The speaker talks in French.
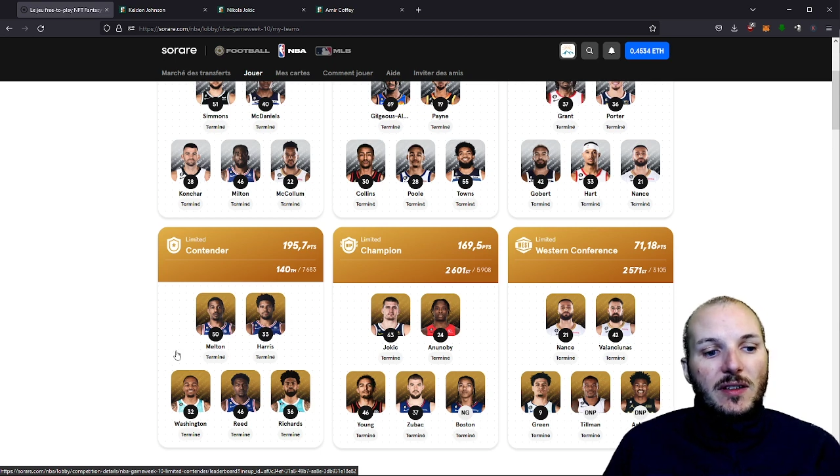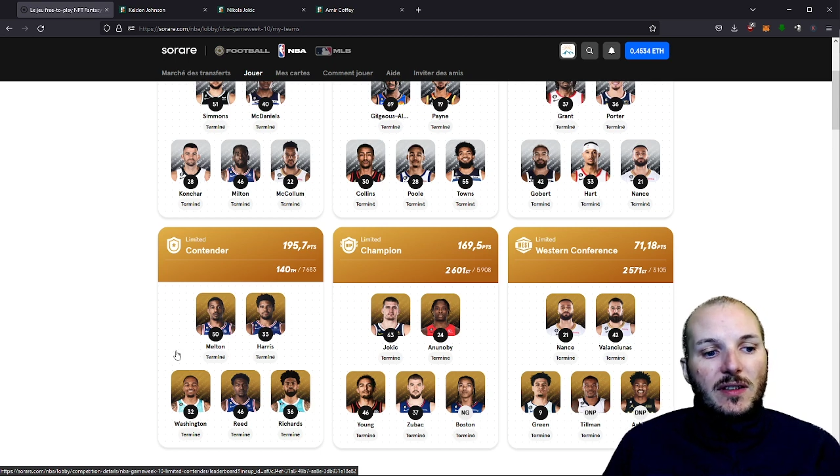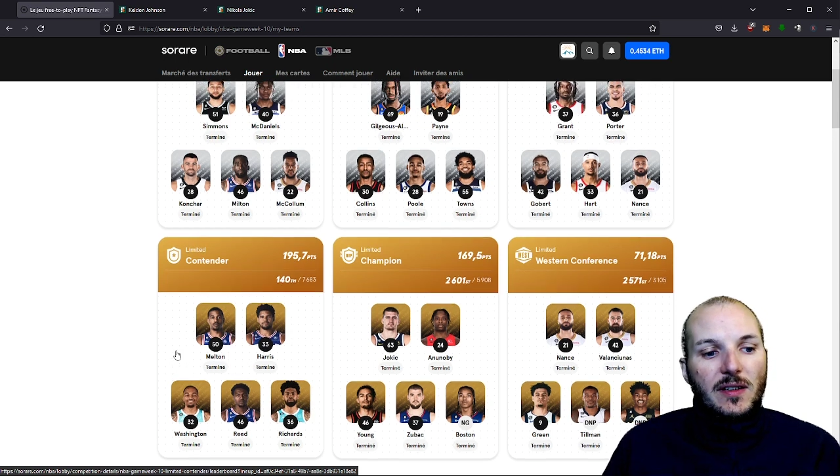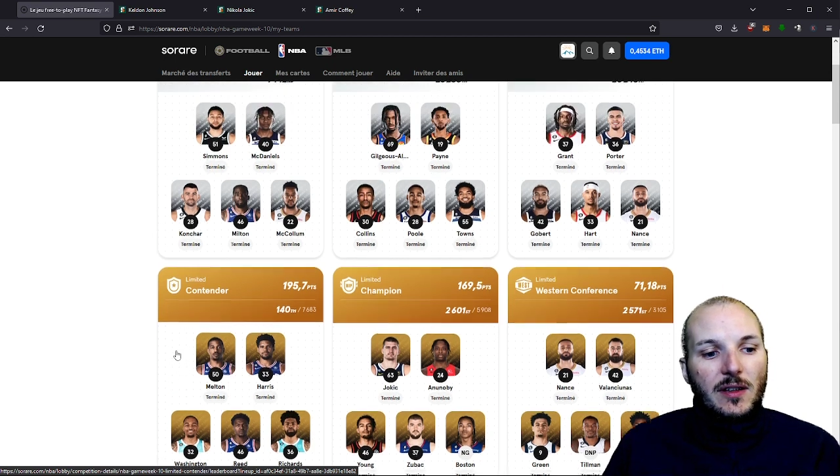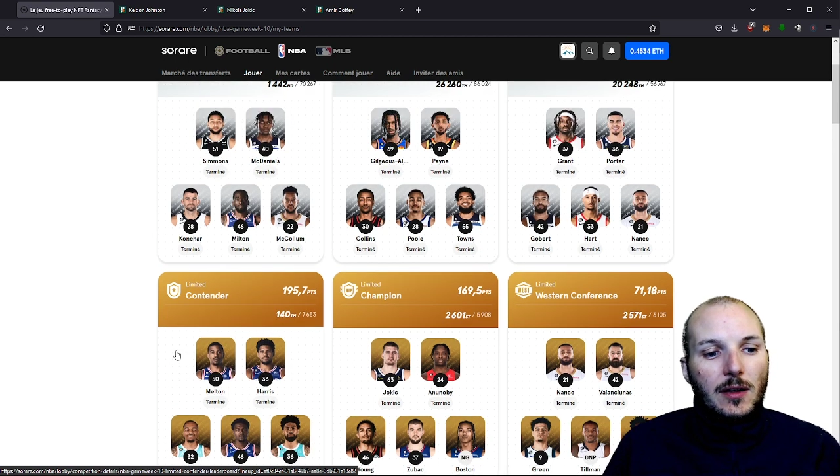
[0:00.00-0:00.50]

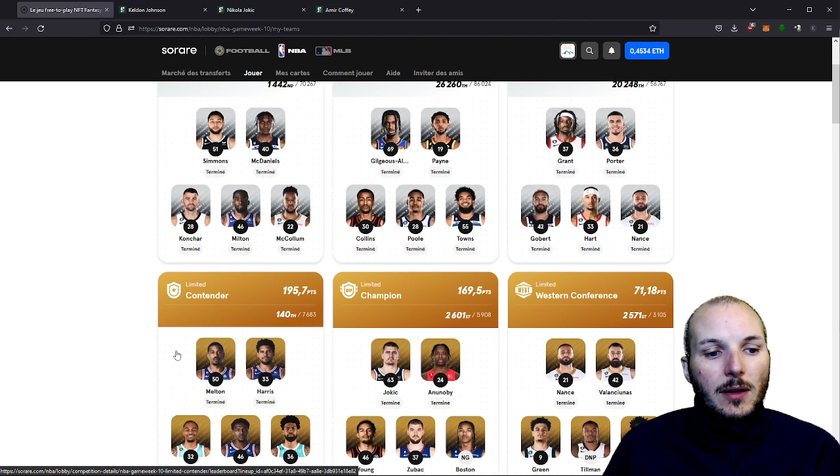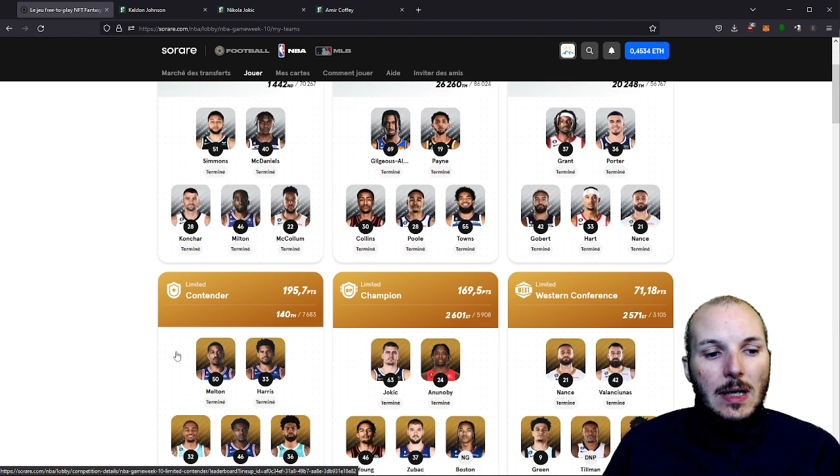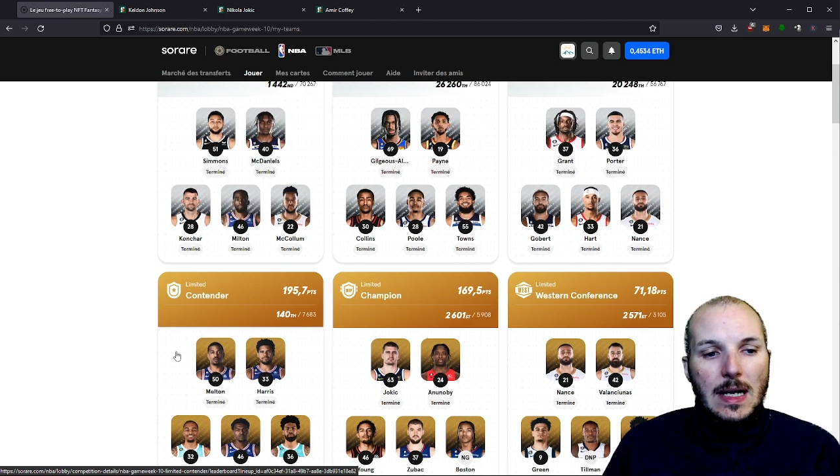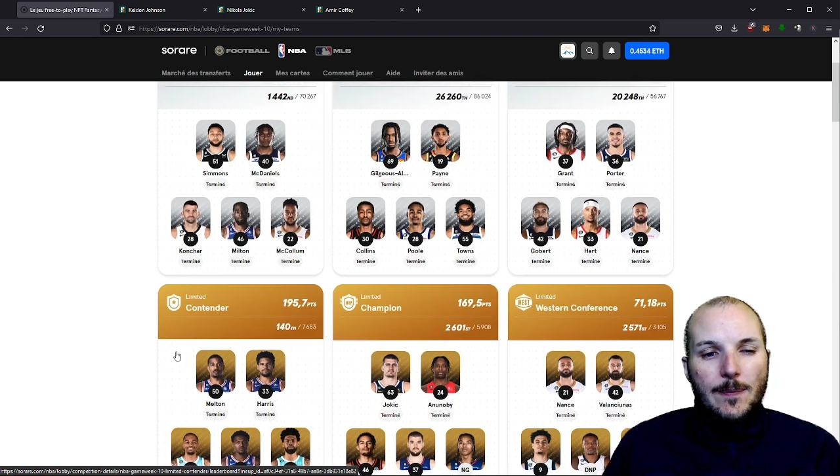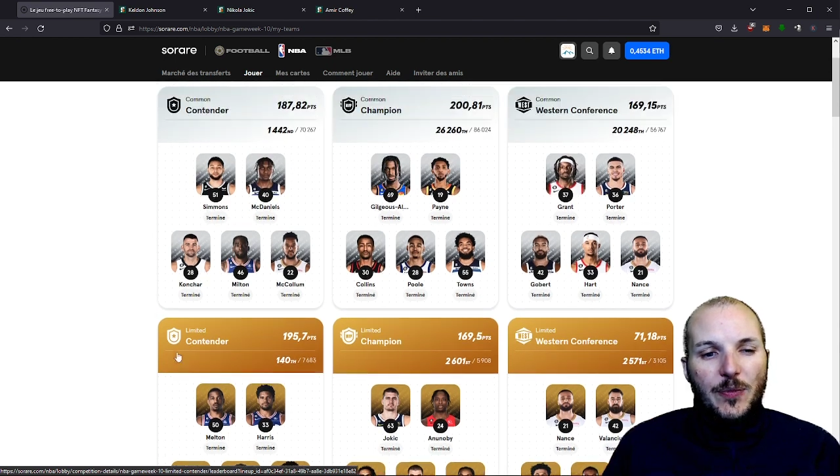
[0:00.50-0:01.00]
etc.,
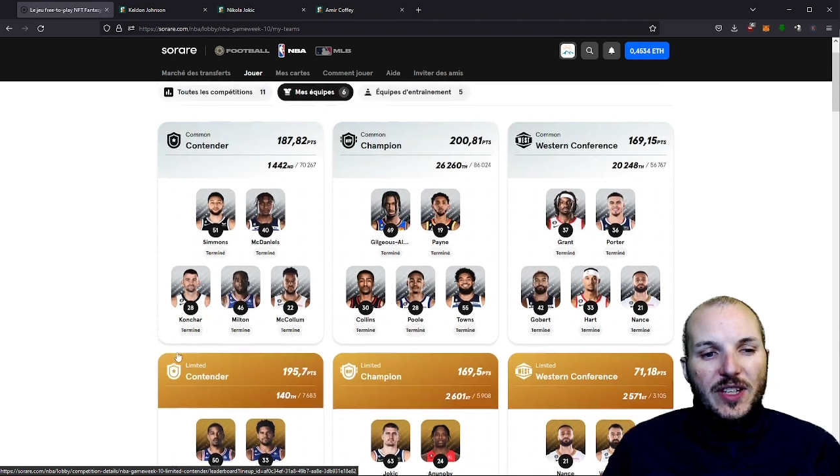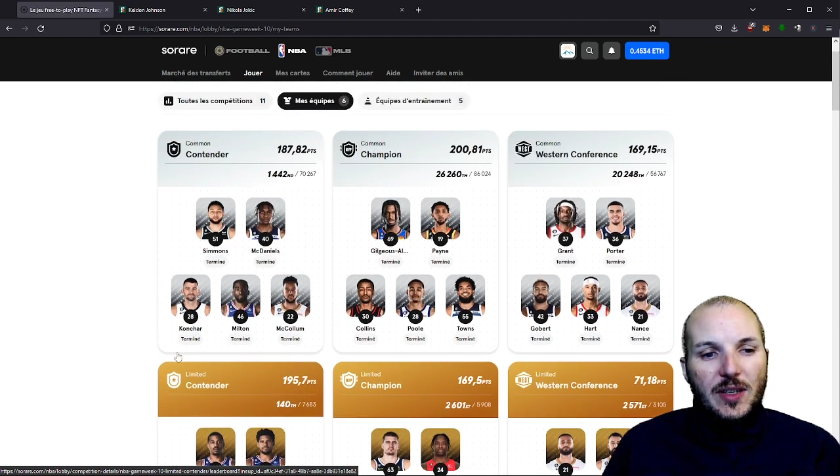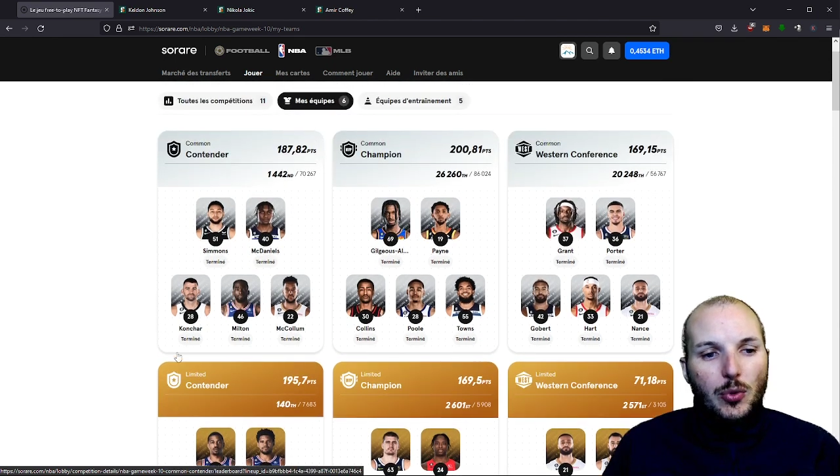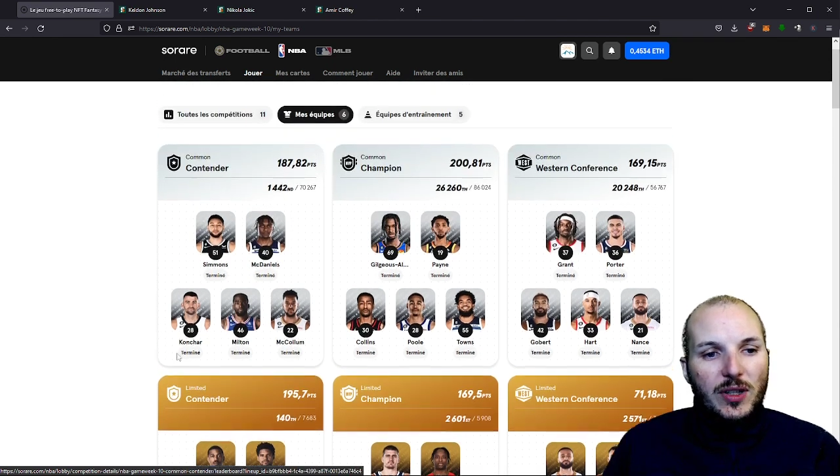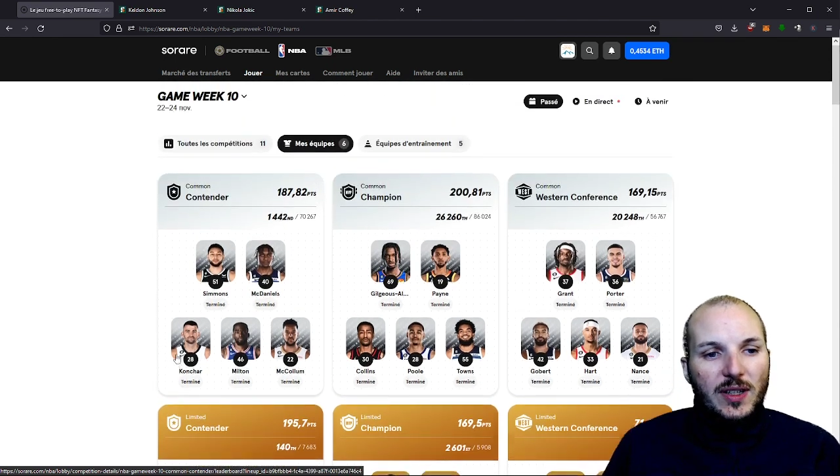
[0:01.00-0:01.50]
ça
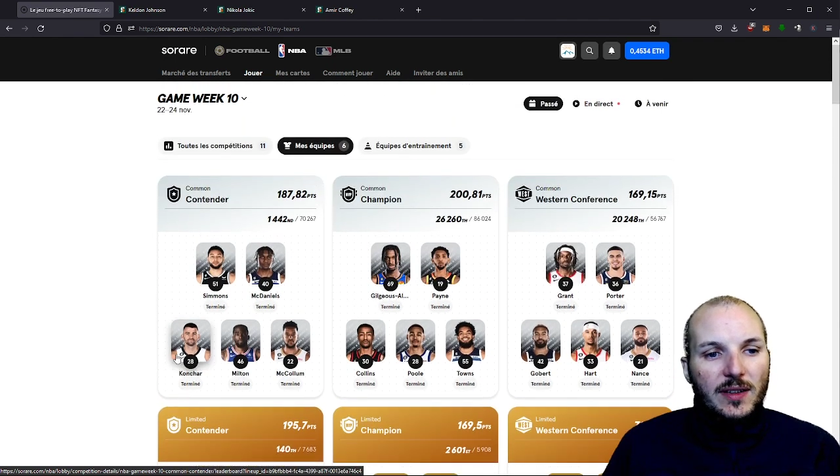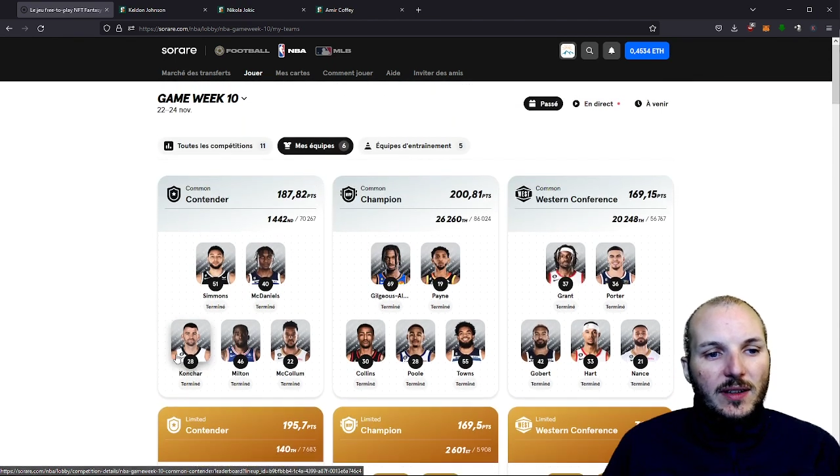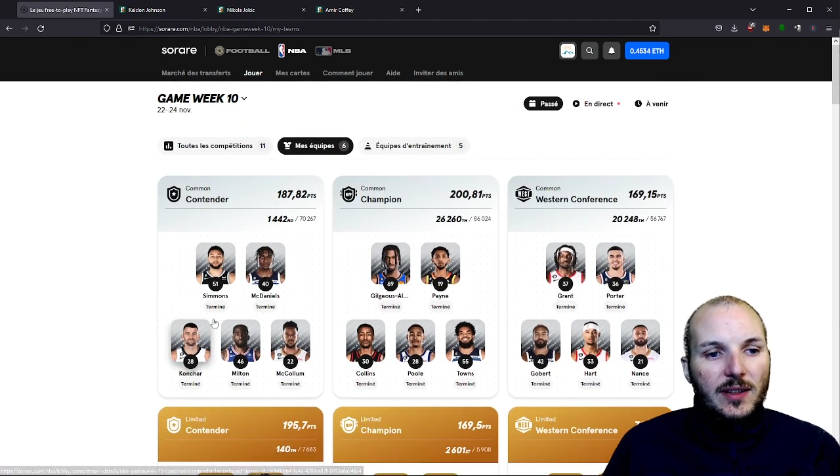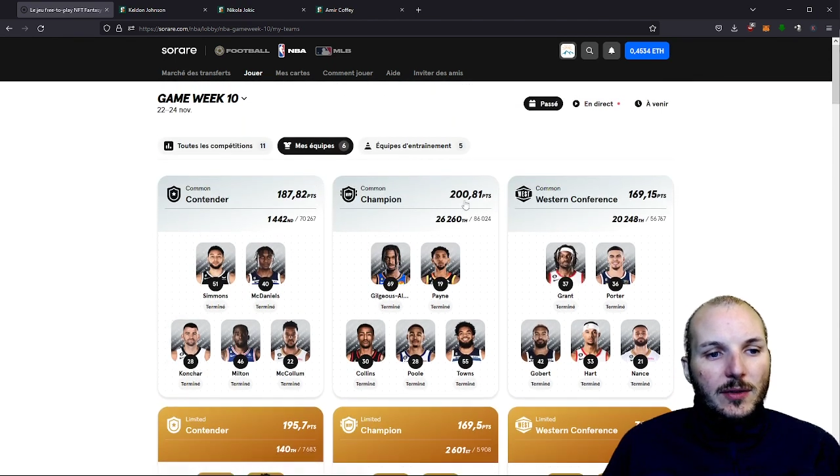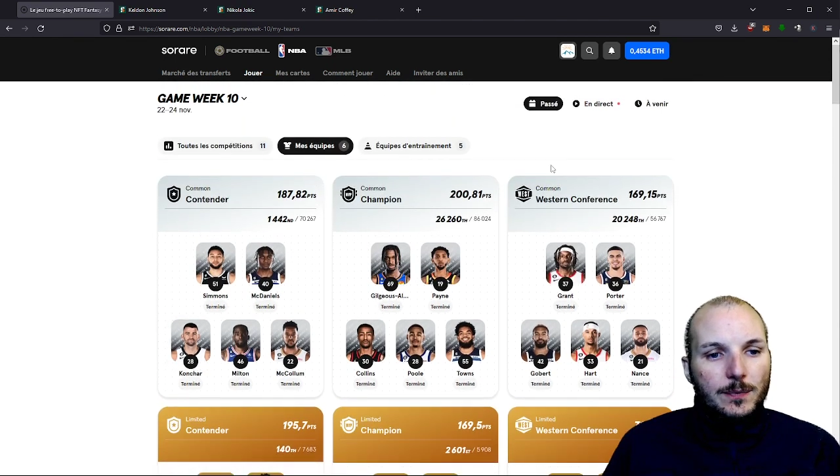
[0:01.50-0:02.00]
peut être intéressant.